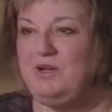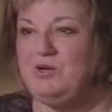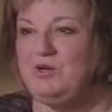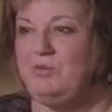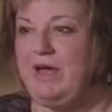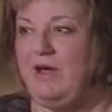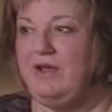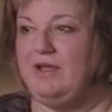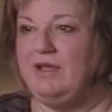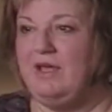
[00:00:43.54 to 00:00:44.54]
When I heard
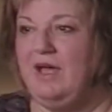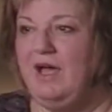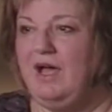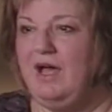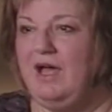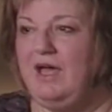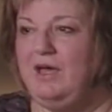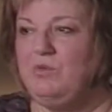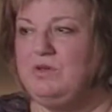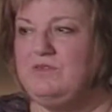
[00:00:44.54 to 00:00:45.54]
about it,
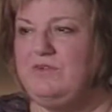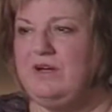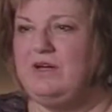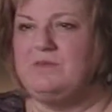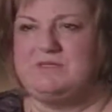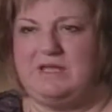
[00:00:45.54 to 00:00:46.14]
it was very